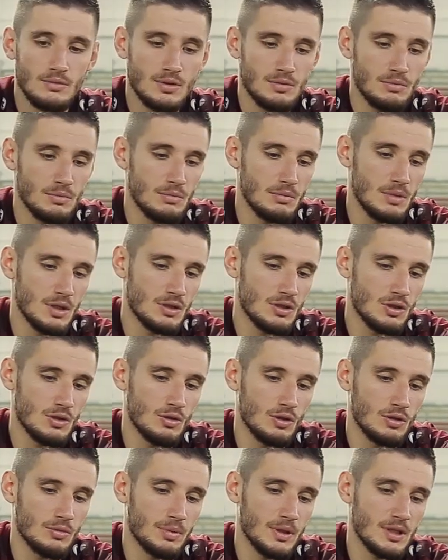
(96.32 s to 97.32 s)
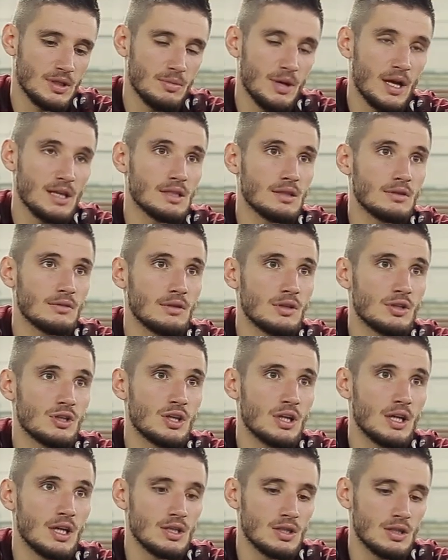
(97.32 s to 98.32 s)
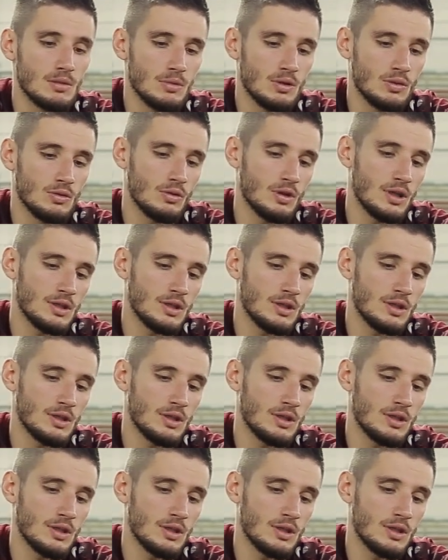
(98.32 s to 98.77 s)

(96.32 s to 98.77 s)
И микс идет пластмассовый с железными. Ну,